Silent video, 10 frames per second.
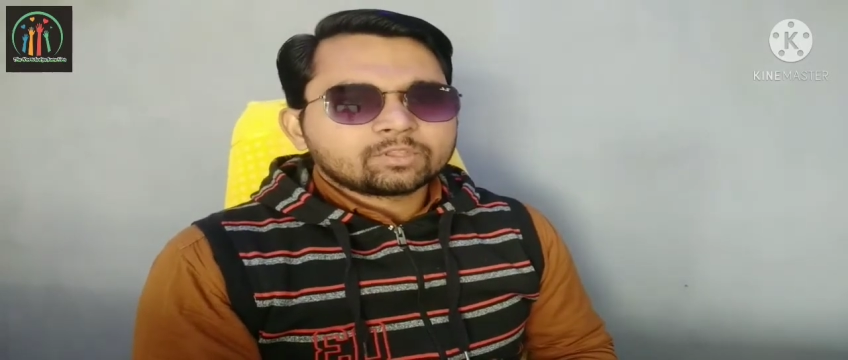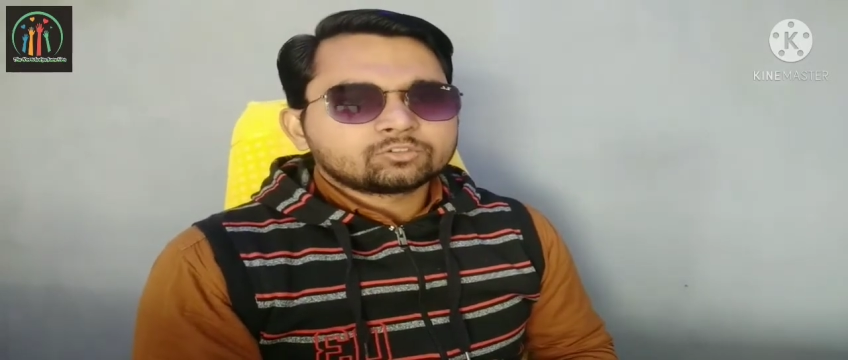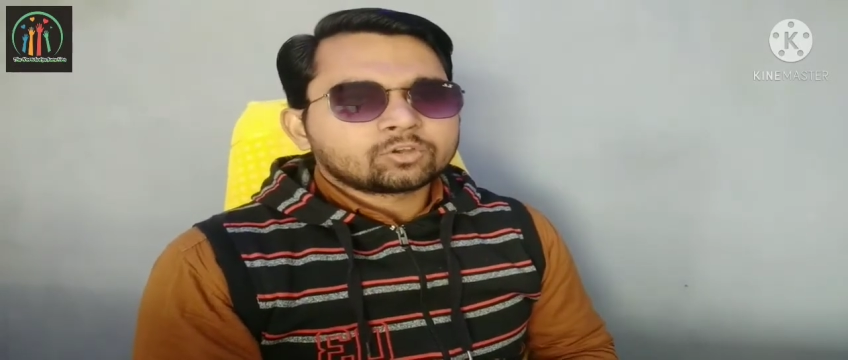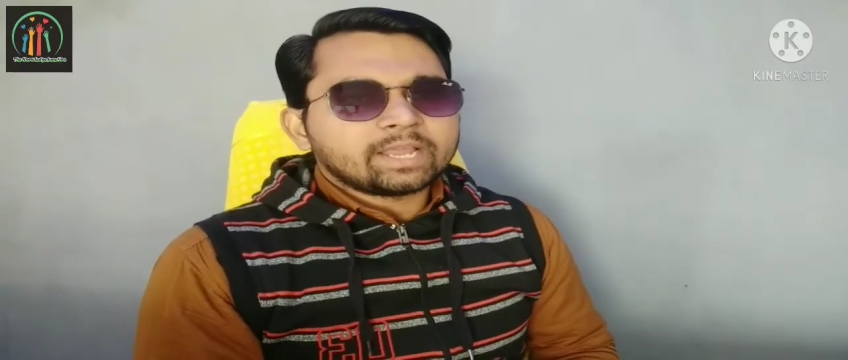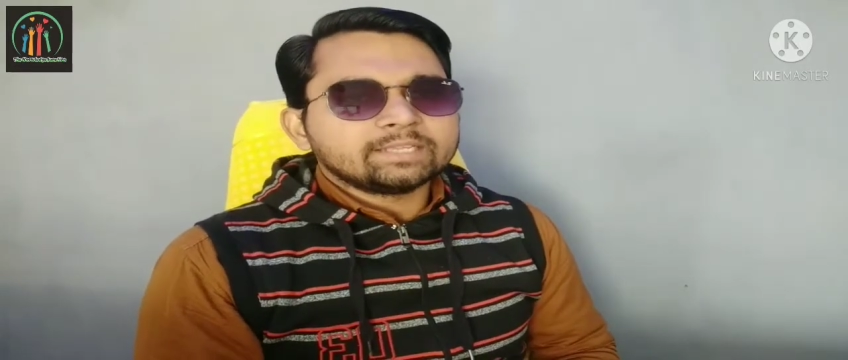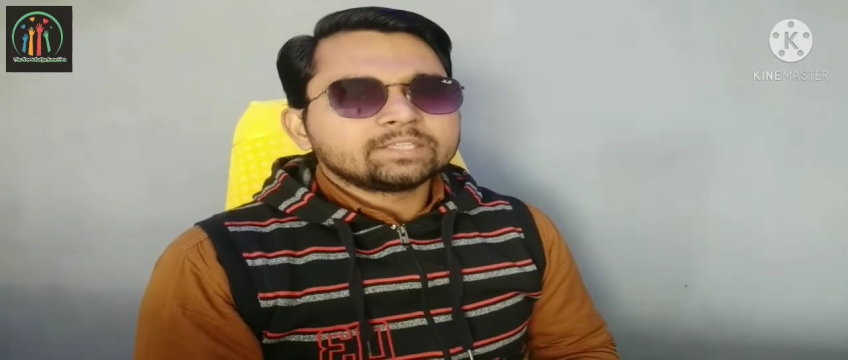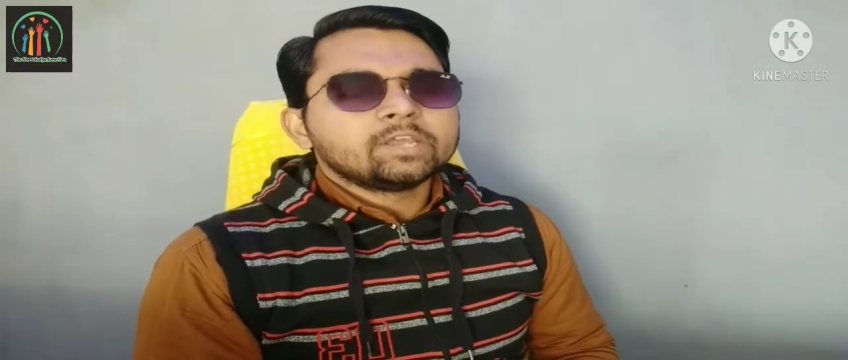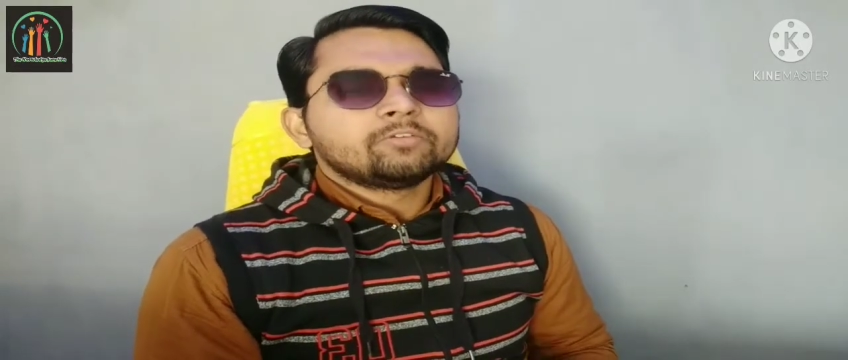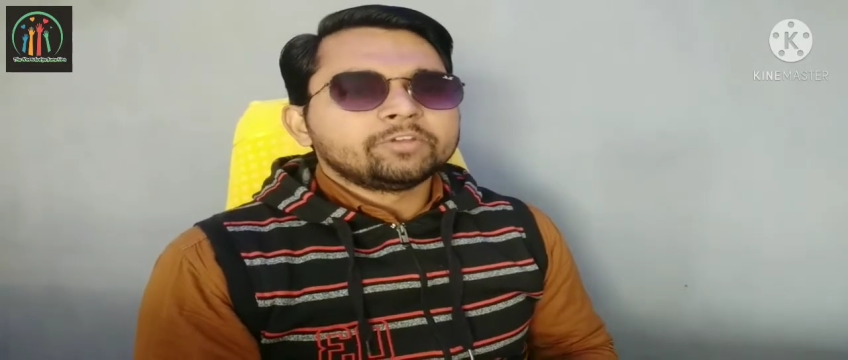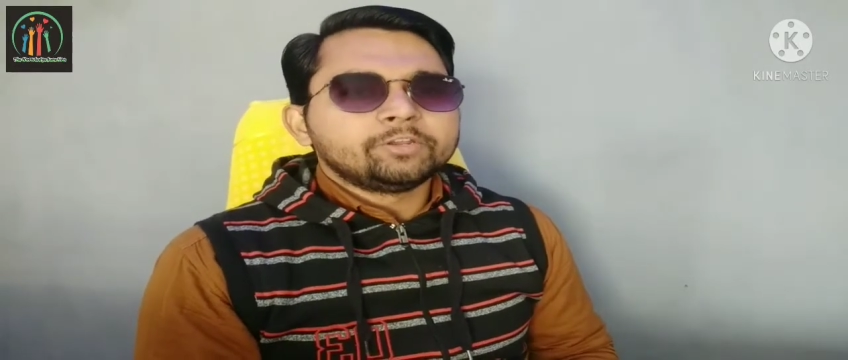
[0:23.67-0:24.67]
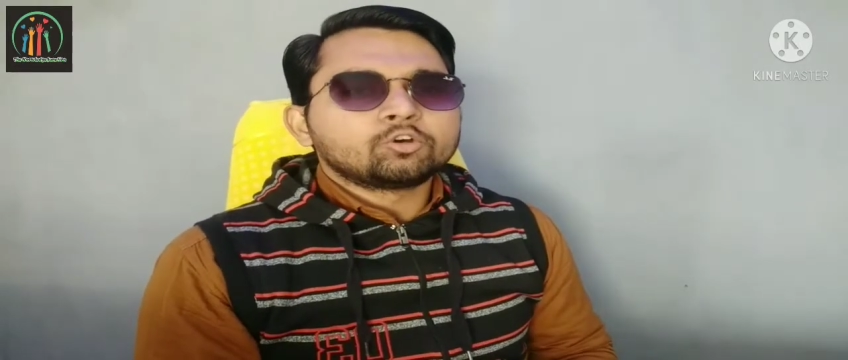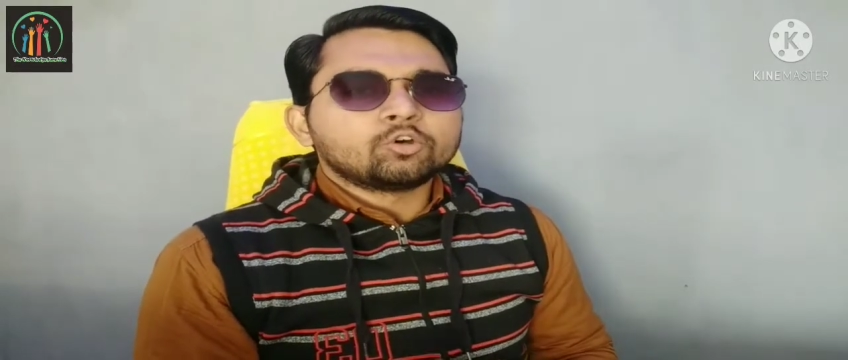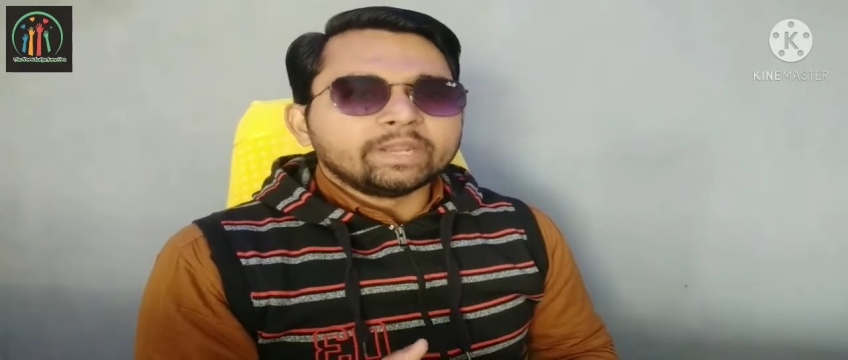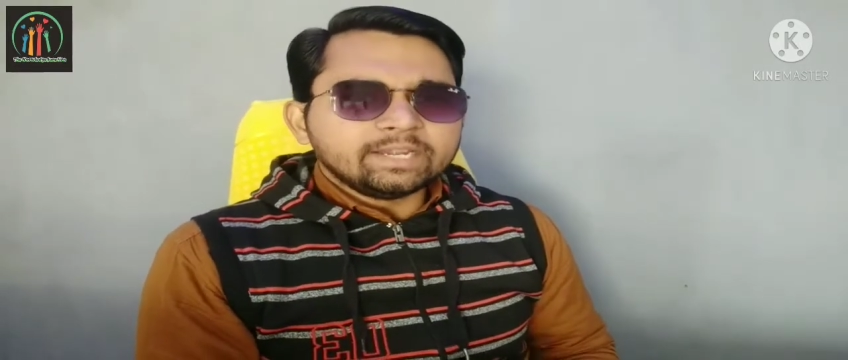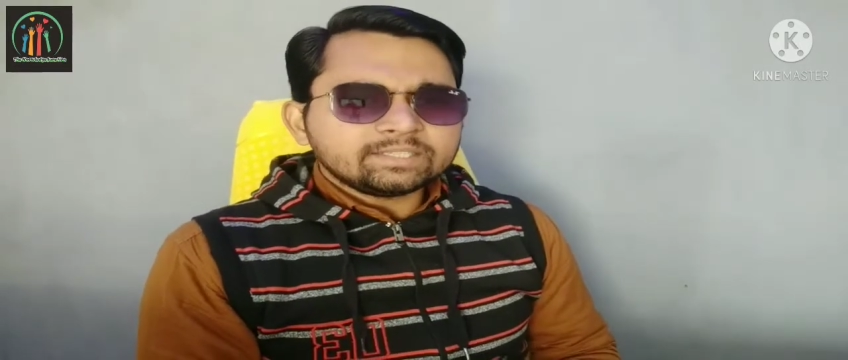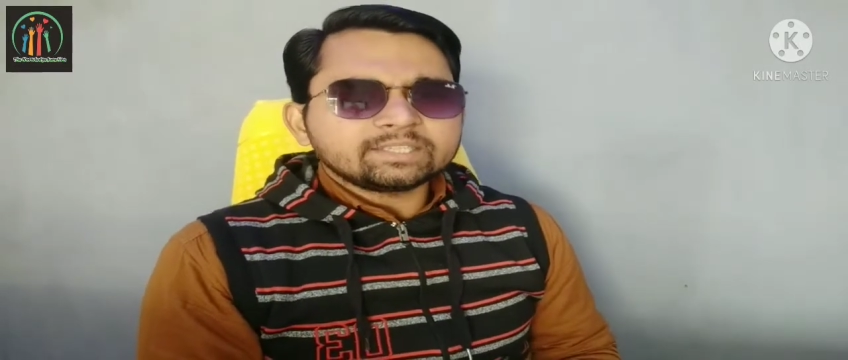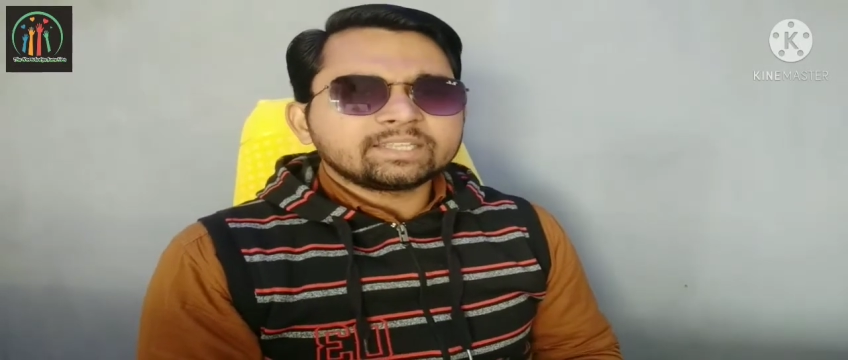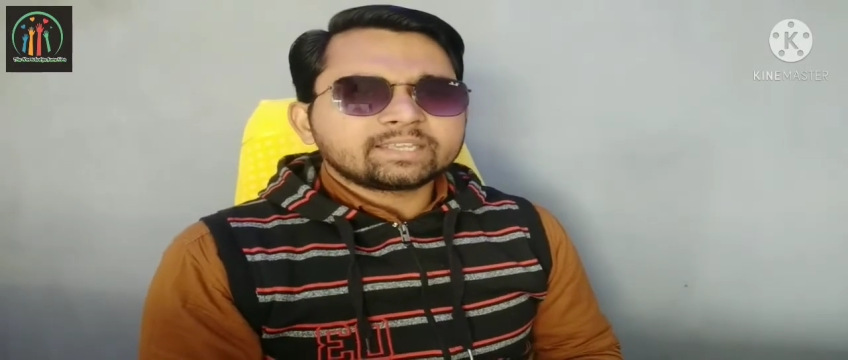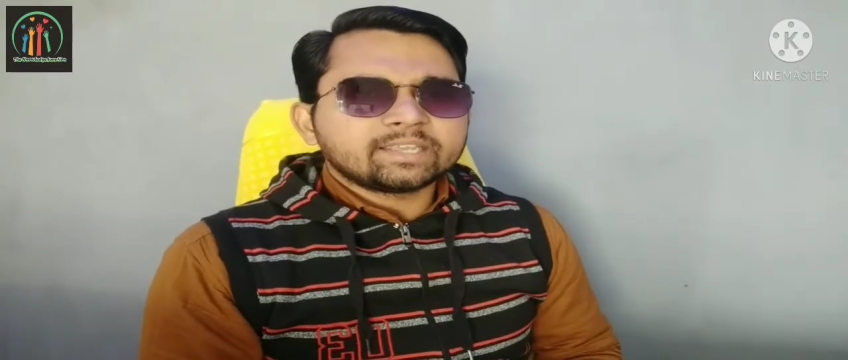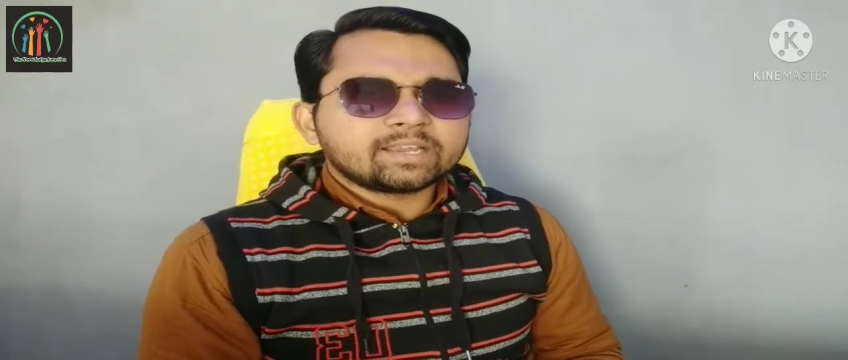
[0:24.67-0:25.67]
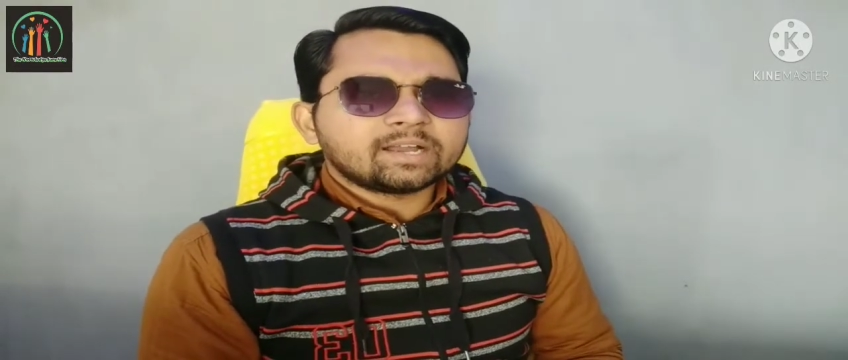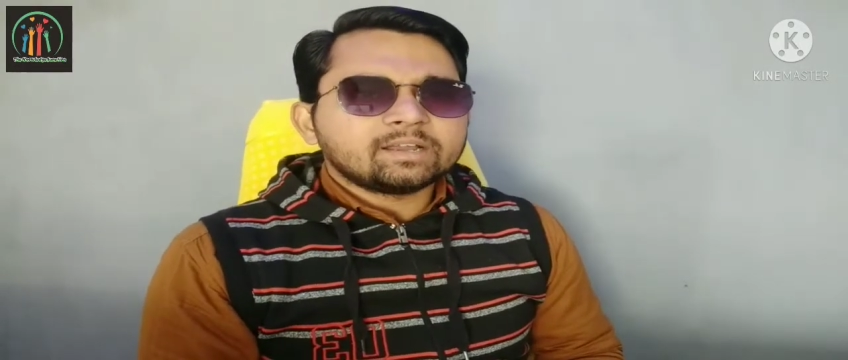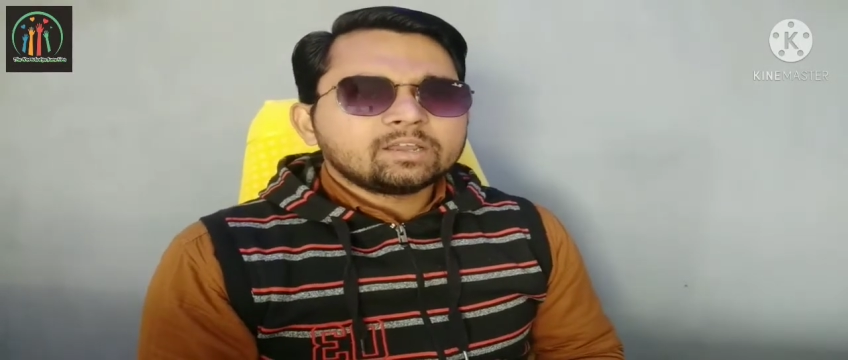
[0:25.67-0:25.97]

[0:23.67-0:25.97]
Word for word: सो so गाइस वीडियो को एंड तक देखिएगा